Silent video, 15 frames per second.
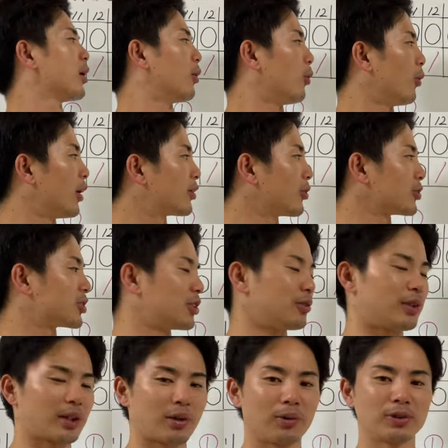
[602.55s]
大江投手という
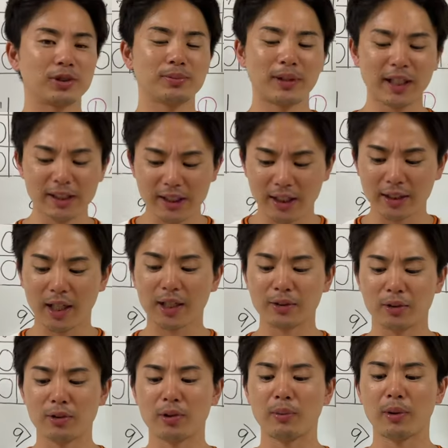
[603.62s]
のは今日素晴らしかったな
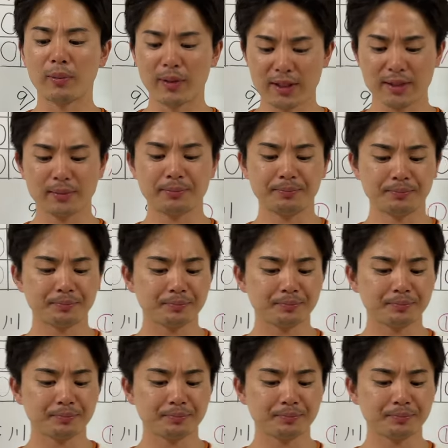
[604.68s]
というふうに思います。